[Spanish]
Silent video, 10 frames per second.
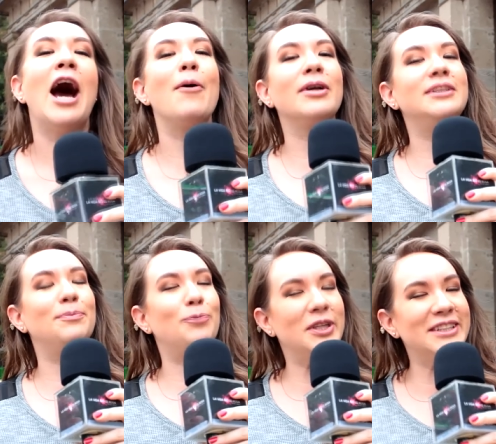a ver si
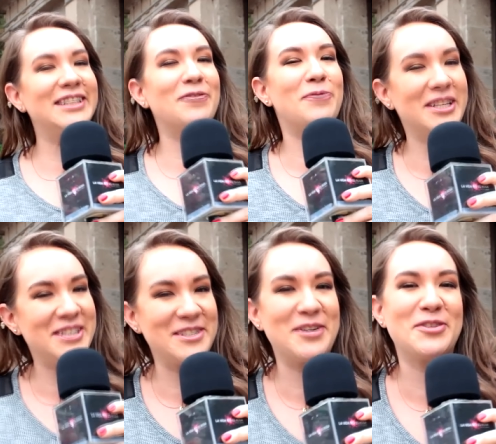pueden ser bien
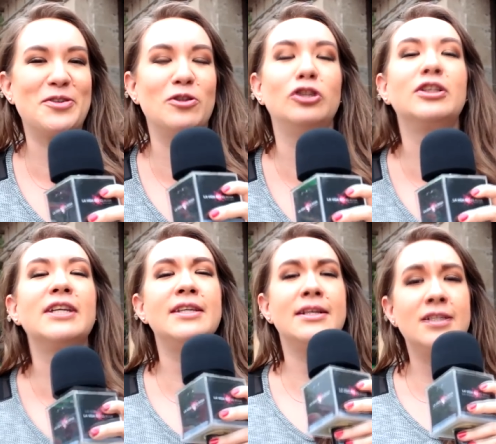sinceros con
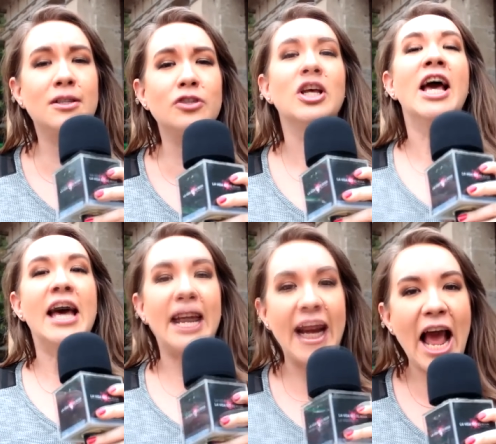nosotras y decirnos
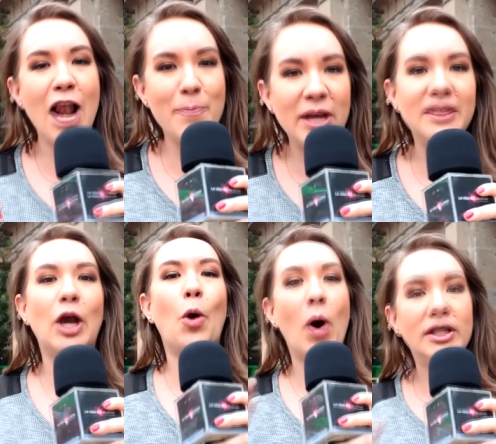realmente
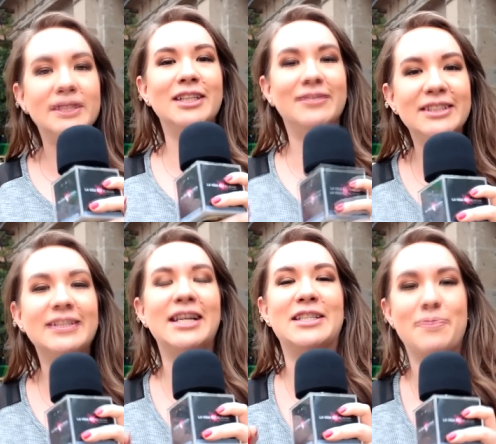cuántas
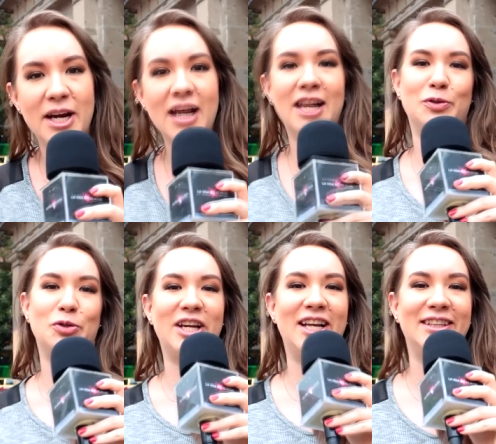veces a la semana les
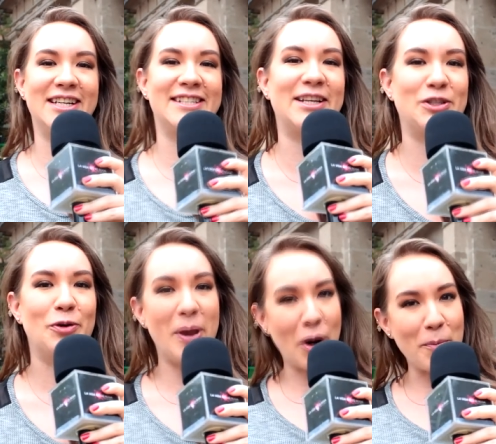gustaría tener sexo.
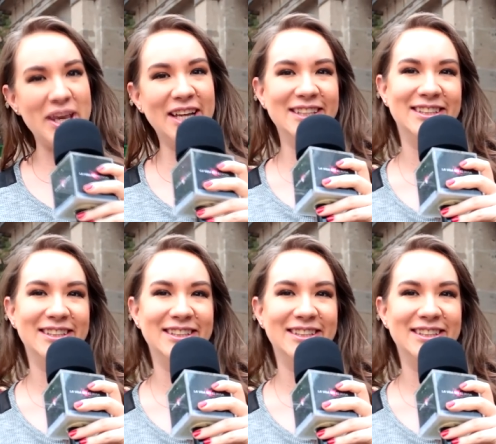¿Me acompañan?